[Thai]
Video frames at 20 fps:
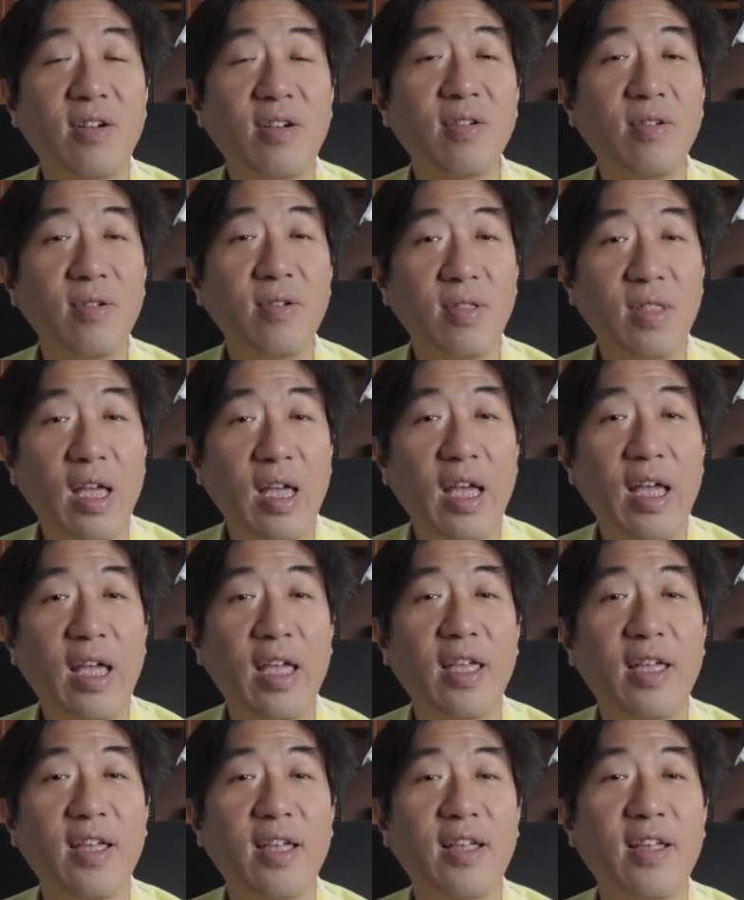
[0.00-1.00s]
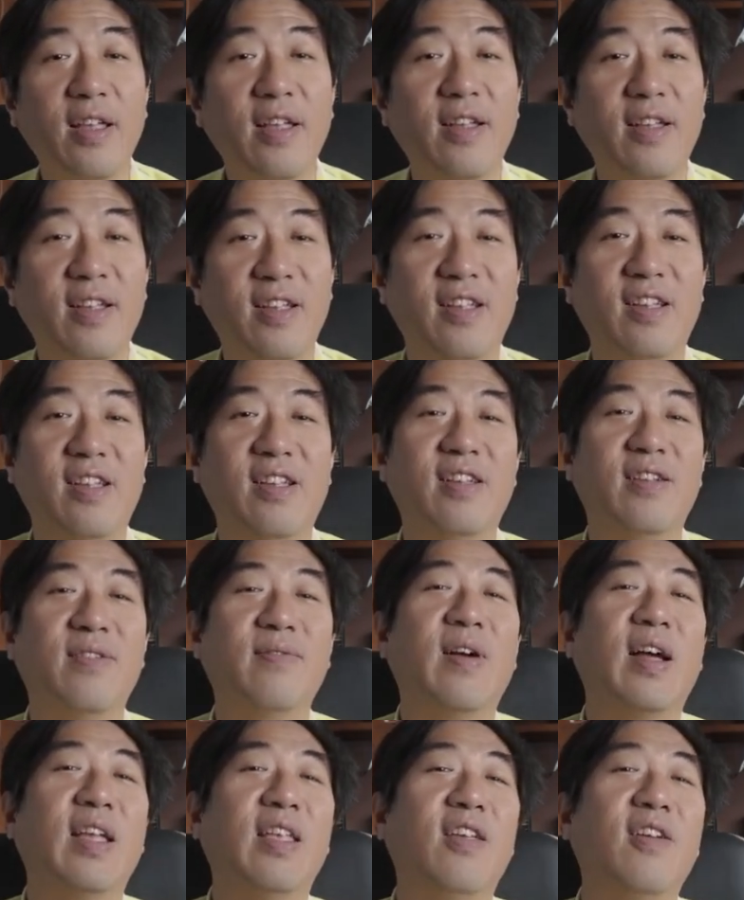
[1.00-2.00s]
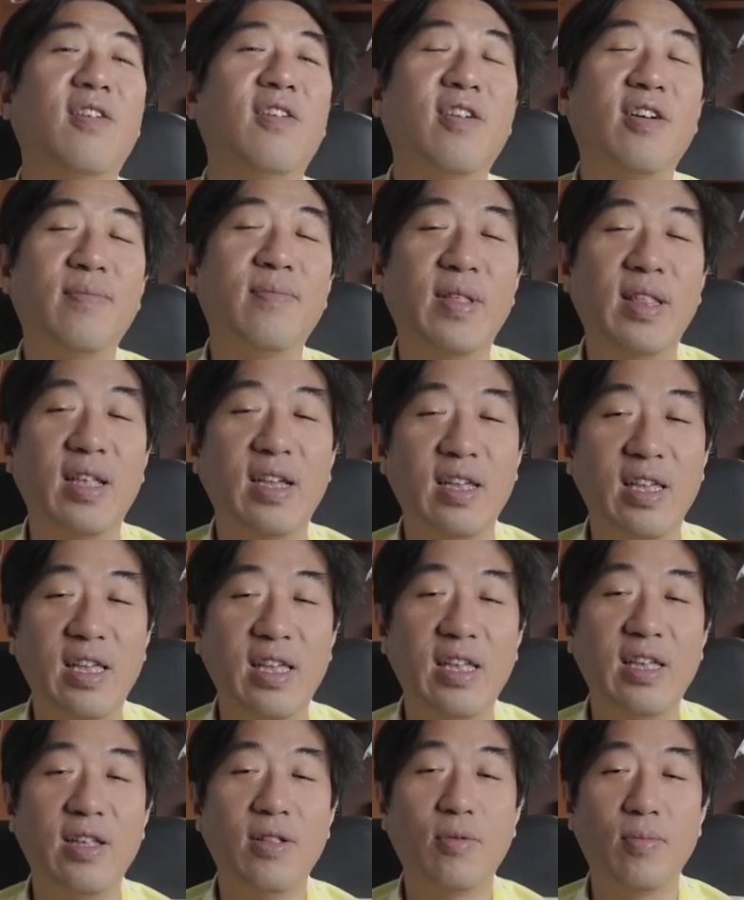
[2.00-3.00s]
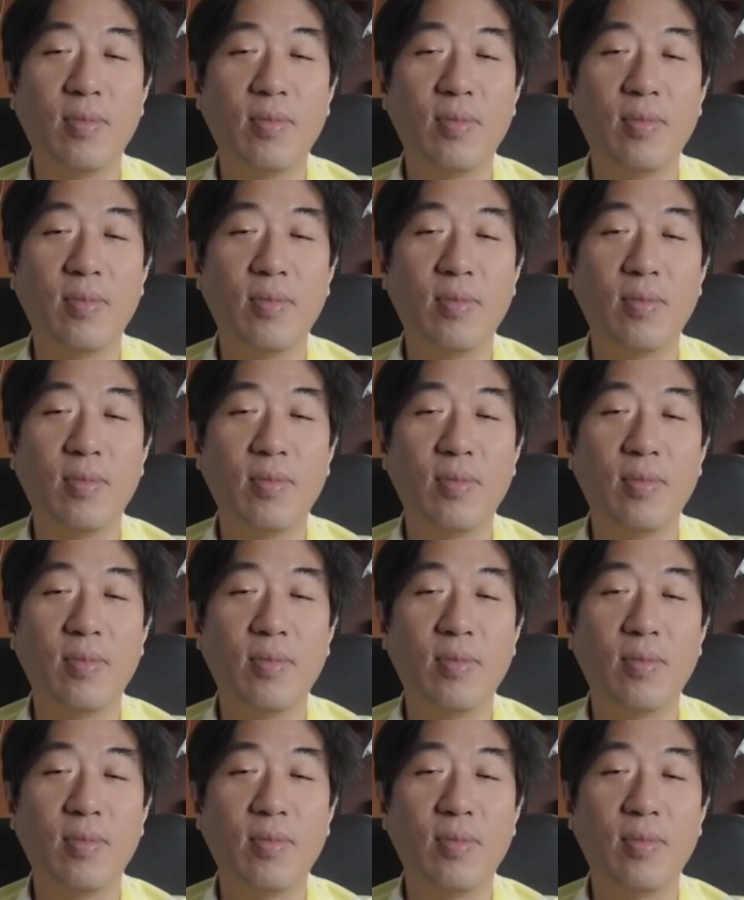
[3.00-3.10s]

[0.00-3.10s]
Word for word: ก็คืนได้เออบางยี่ห้อก็เป็นอย่างนี้